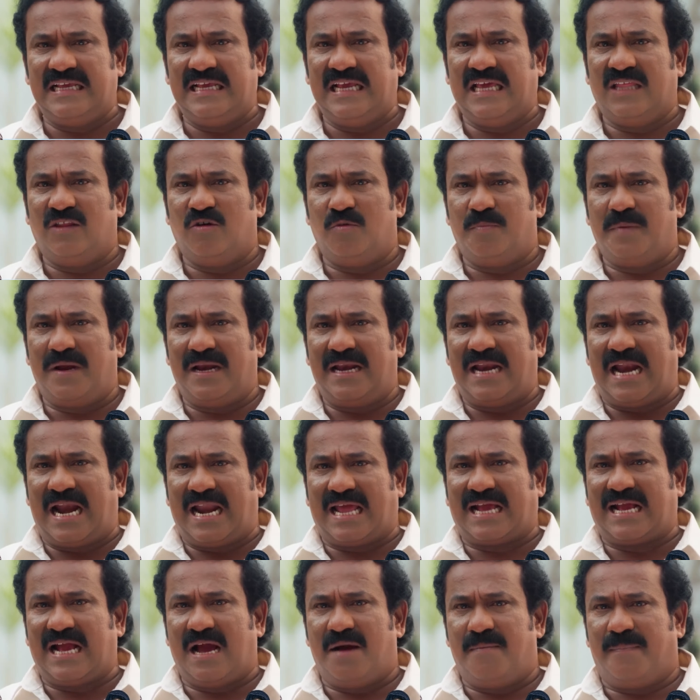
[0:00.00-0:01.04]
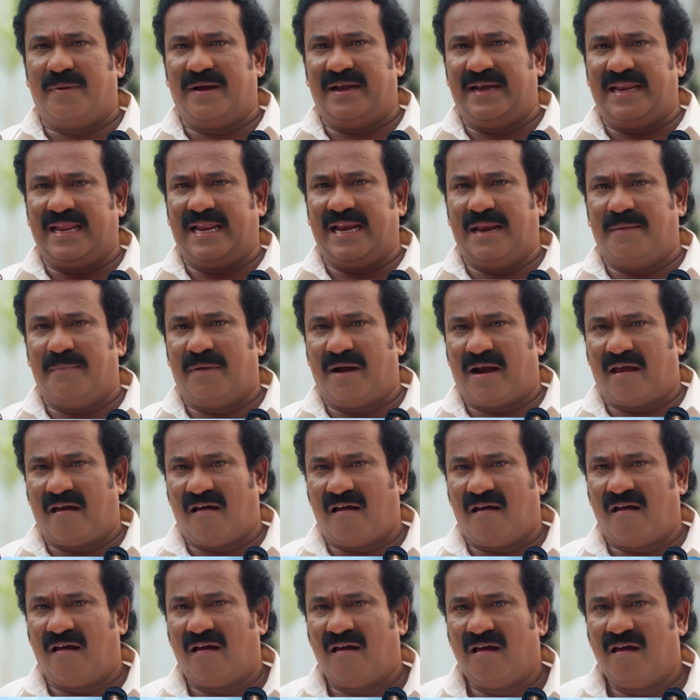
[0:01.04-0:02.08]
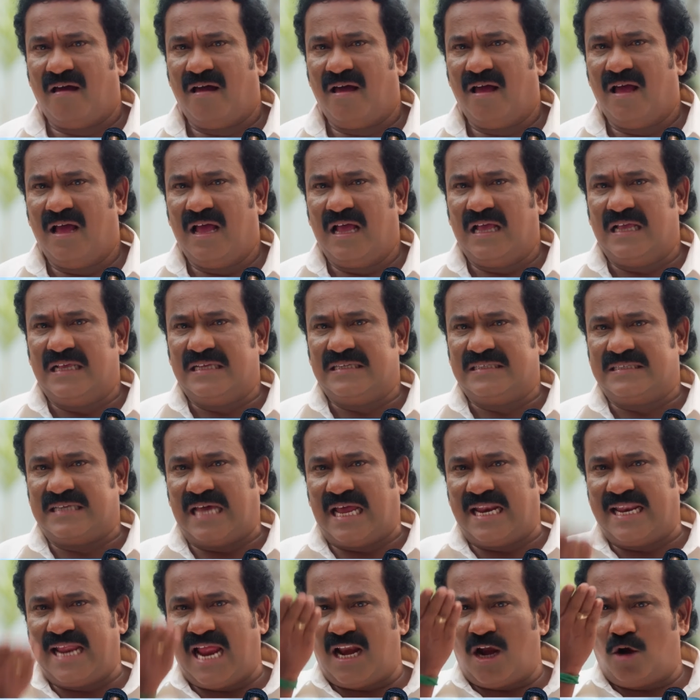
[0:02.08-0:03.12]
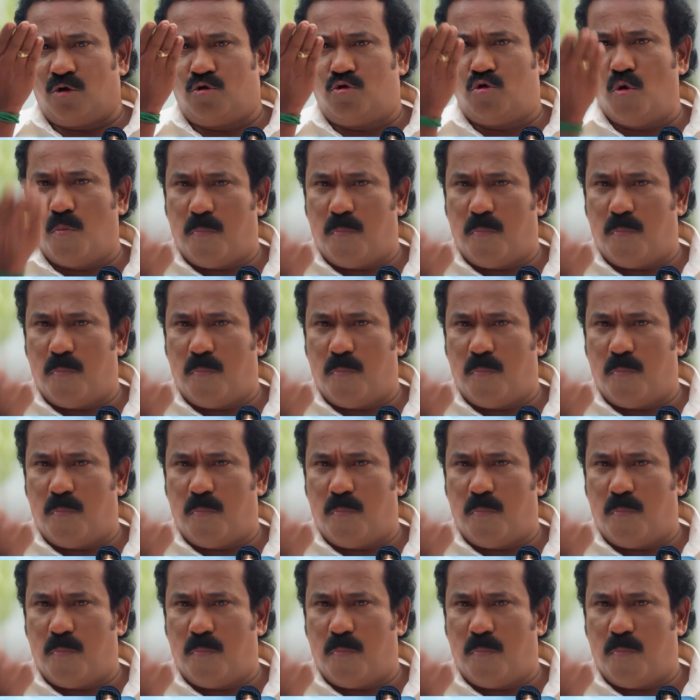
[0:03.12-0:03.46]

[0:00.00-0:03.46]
கடைசியில எதுவுமே நடக்காம போயிடுச்சே மேடம் சரியான